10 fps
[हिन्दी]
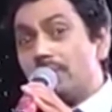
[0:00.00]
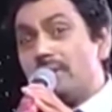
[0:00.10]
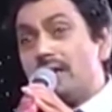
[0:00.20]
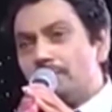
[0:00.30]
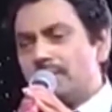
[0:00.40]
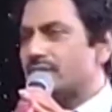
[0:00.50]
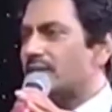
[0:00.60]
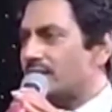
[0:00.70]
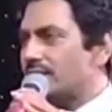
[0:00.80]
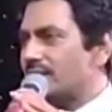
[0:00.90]
बल्ब नहीं
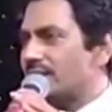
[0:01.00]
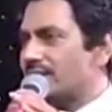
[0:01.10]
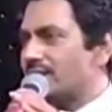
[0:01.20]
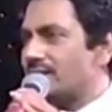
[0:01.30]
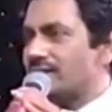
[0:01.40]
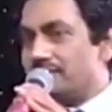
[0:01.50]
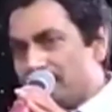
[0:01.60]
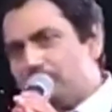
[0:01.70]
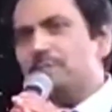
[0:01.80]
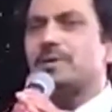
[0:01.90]
बनता
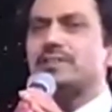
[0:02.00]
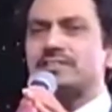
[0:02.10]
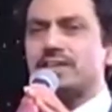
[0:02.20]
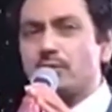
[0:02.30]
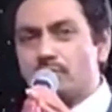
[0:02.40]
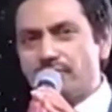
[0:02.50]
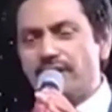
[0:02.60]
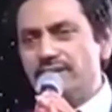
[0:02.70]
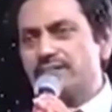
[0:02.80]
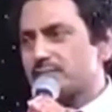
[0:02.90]
ये भी पता चला उन
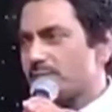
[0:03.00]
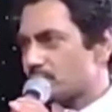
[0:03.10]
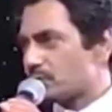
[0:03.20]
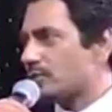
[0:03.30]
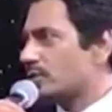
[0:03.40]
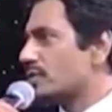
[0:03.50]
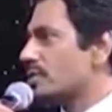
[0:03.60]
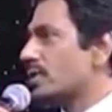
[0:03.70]
फेलियर्स में उसको